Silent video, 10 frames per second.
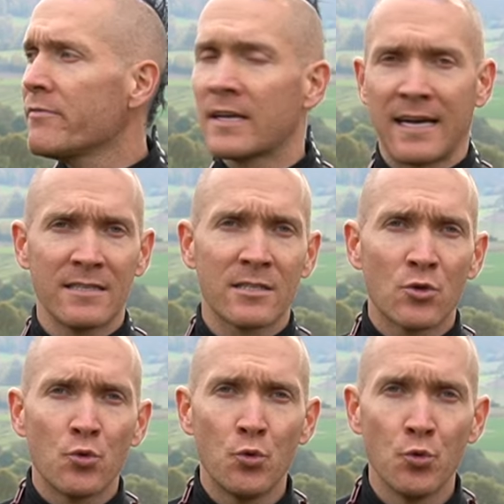wie kannst
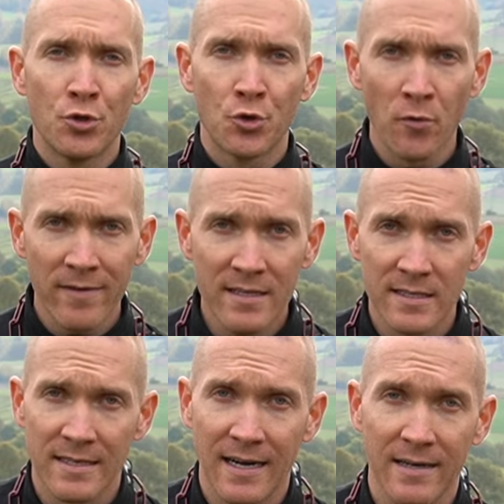du sowas
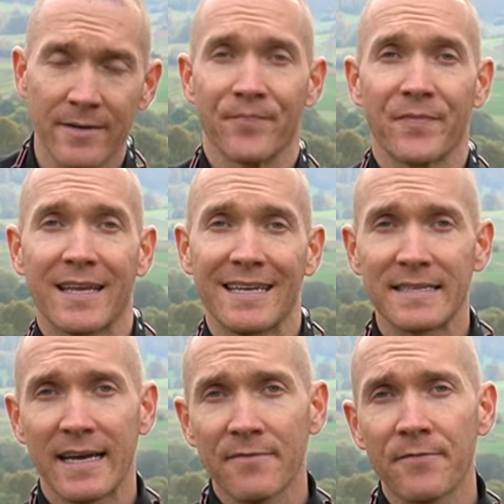sagen? Ganz
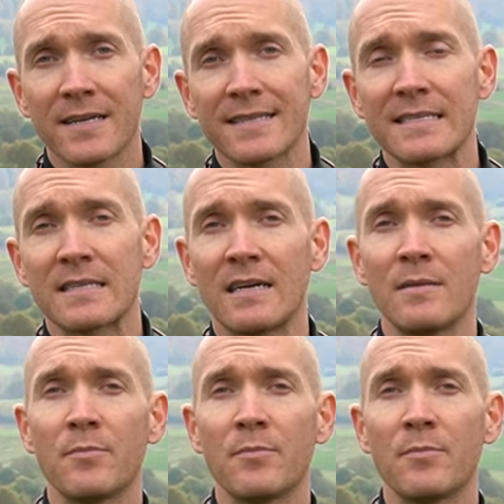einfach deshalb,